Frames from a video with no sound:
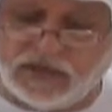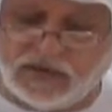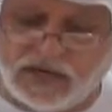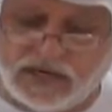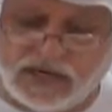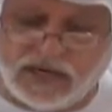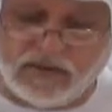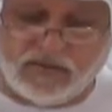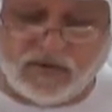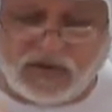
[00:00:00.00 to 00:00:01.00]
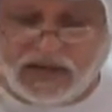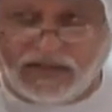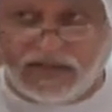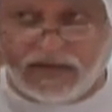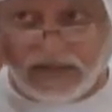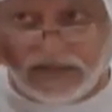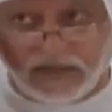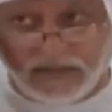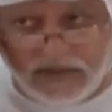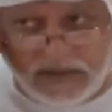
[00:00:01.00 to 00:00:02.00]
للقرآن الكريم وهذا
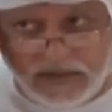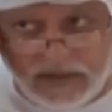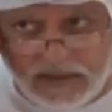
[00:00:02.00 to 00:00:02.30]
نعتبره